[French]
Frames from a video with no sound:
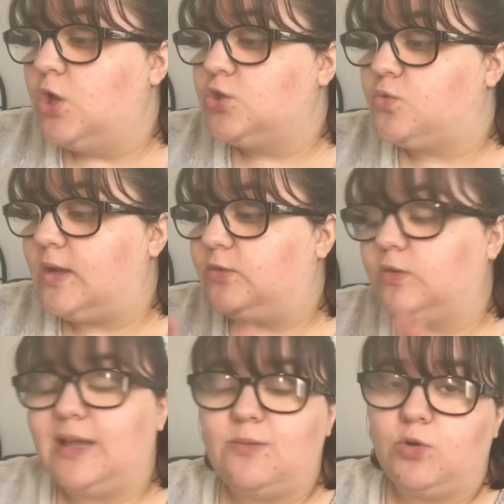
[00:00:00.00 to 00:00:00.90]
soit
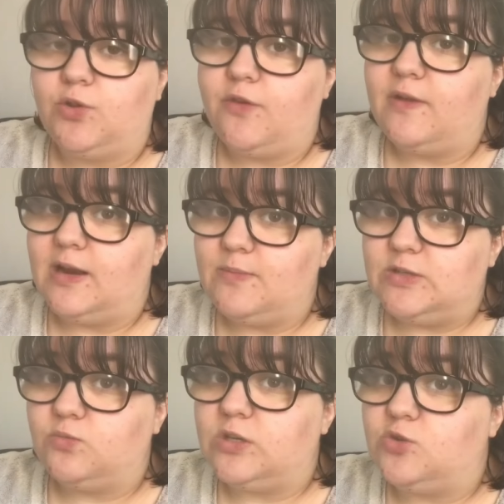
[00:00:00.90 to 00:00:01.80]
totalement neuves à la
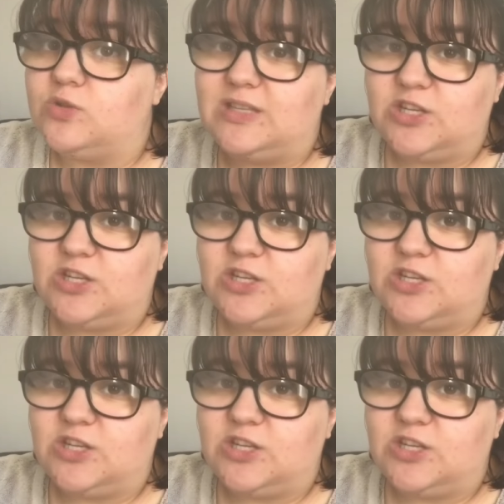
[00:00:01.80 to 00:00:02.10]
maison et que je sais